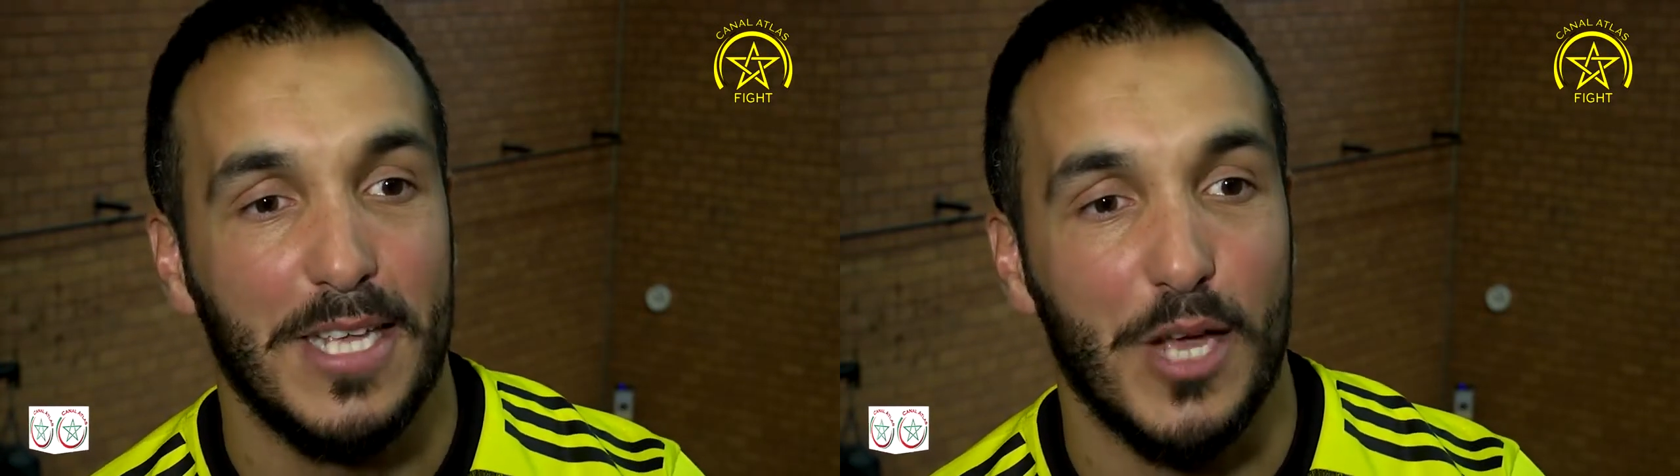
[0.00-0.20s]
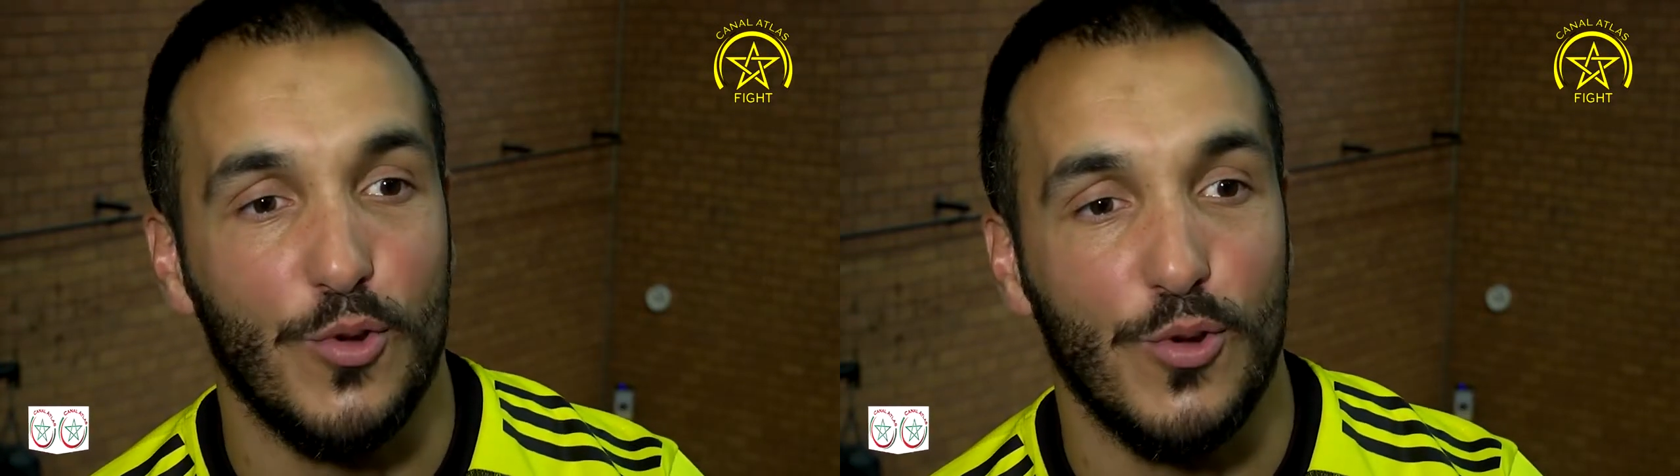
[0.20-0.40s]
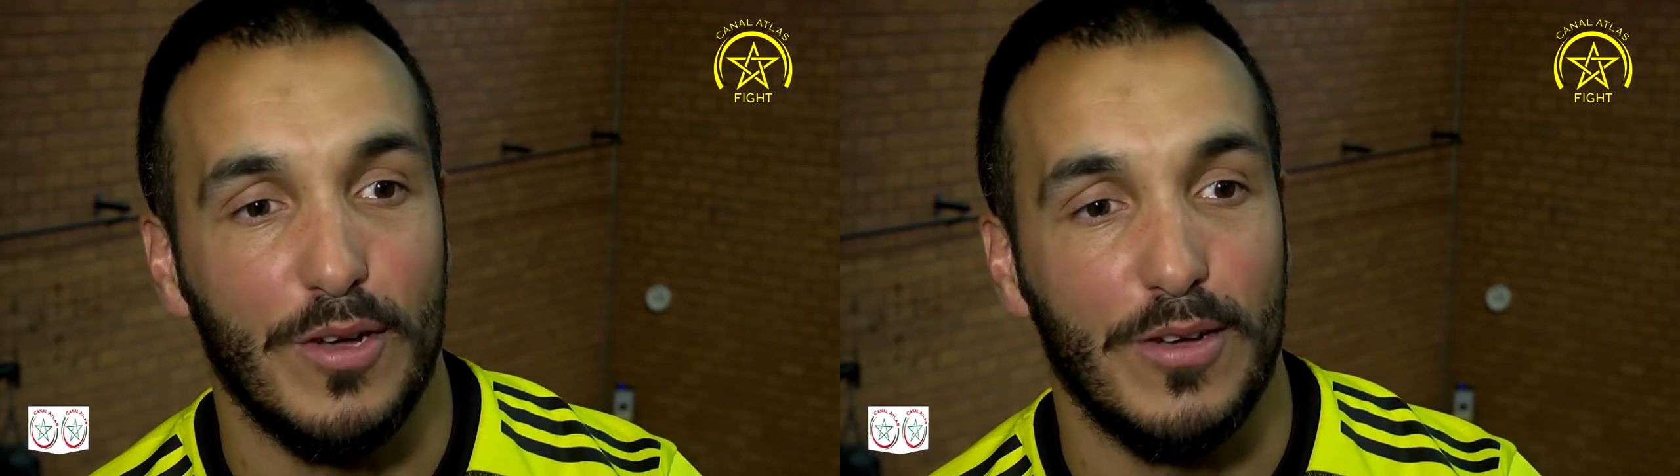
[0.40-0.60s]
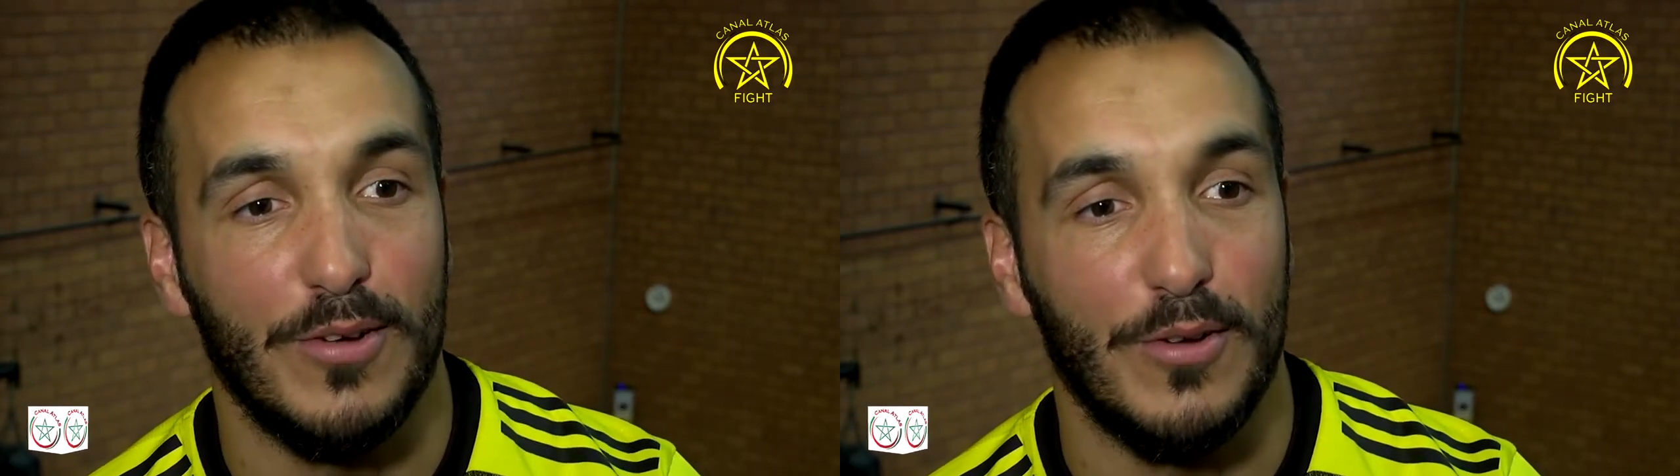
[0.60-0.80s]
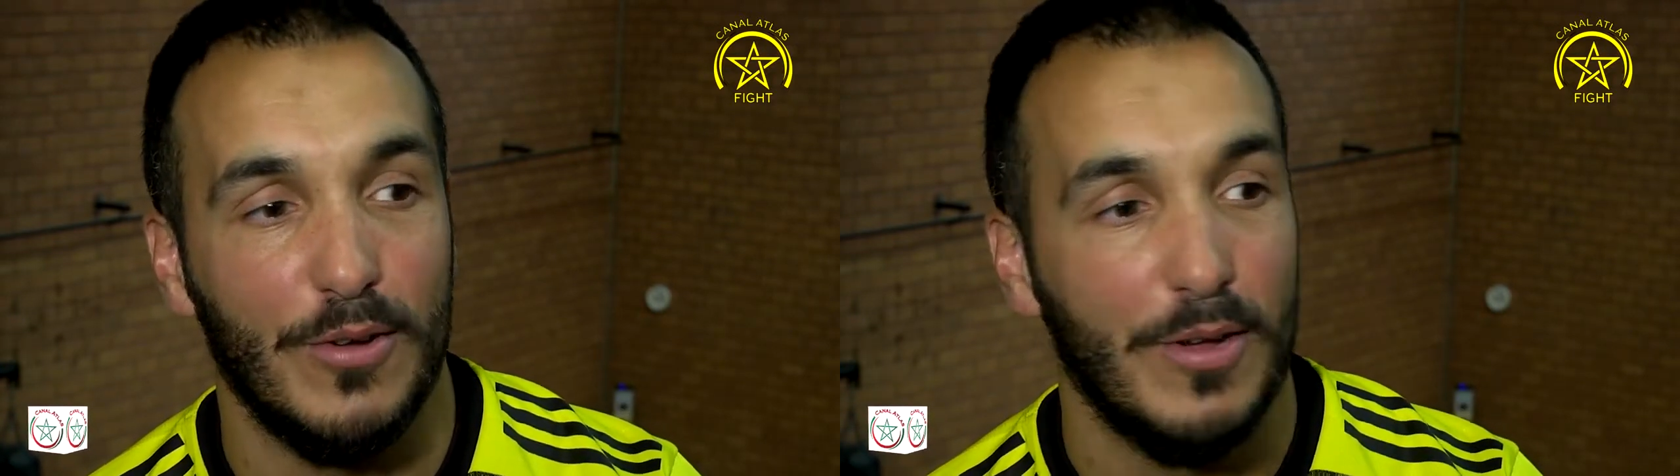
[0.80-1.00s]
il y a eu
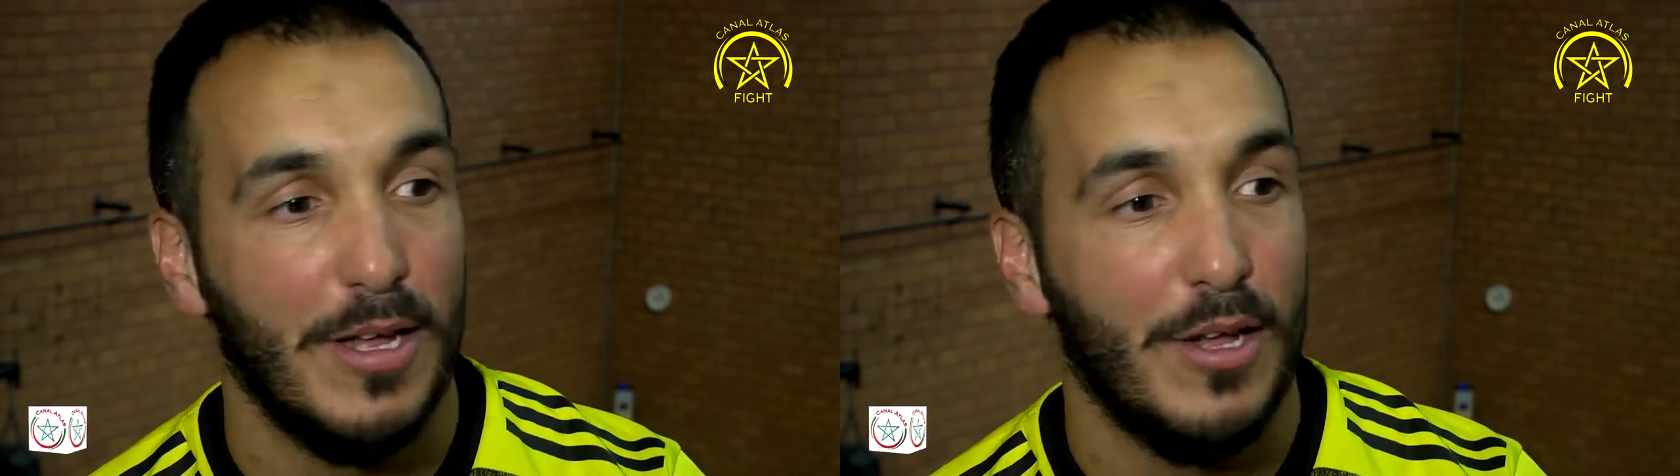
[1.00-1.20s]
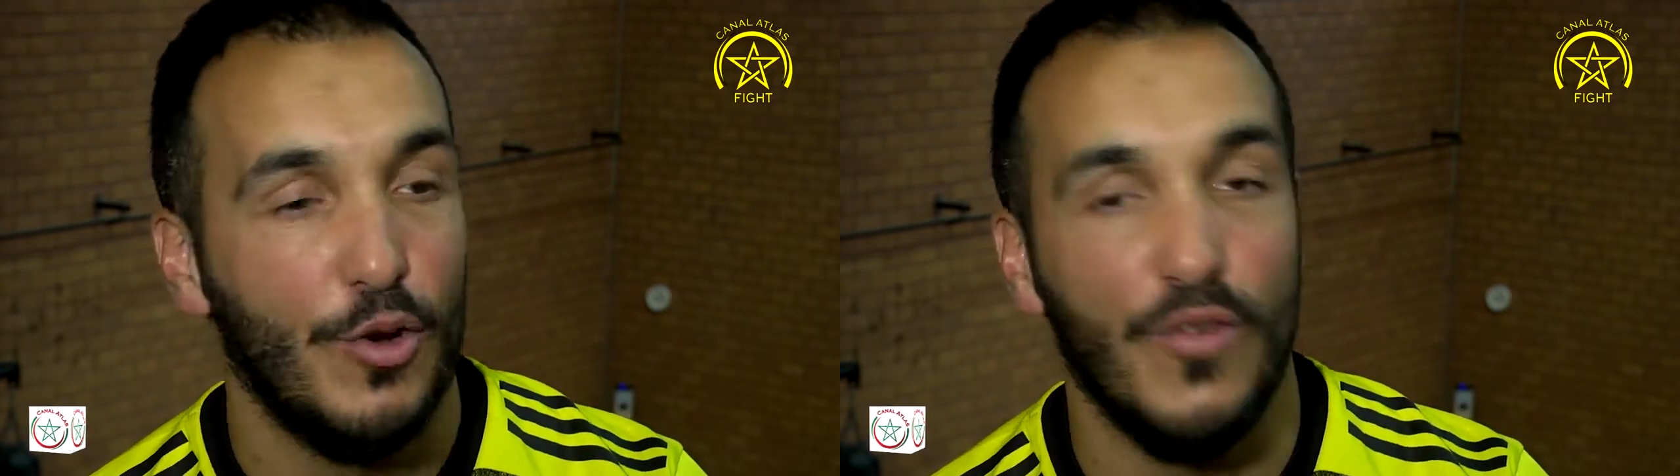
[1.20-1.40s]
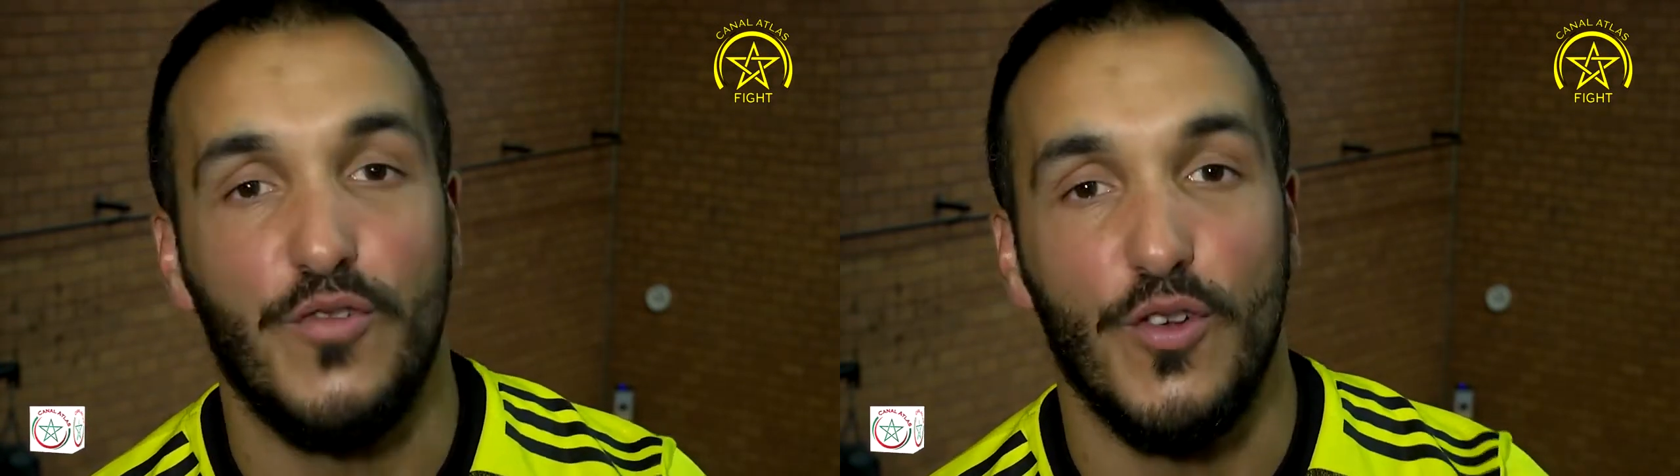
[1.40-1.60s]
euh, le